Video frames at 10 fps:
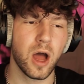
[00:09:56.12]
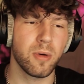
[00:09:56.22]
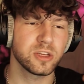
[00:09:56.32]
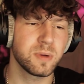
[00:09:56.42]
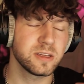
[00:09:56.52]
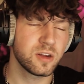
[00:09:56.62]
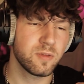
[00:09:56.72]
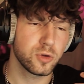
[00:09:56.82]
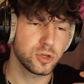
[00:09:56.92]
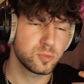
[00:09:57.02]
Aber ich meinte
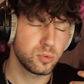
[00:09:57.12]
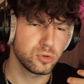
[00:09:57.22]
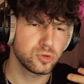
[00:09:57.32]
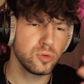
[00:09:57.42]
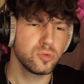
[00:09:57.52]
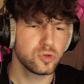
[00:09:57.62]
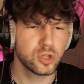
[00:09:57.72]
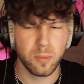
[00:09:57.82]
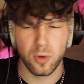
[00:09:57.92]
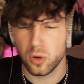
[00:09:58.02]
davon nichts Böse und ich
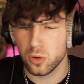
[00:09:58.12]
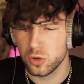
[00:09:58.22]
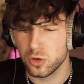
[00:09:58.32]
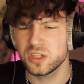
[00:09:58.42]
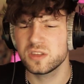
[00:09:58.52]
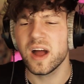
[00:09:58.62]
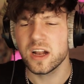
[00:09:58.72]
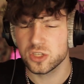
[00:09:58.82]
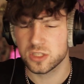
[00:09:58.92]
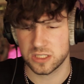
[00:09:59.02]
habe auch äh, nichts Falsches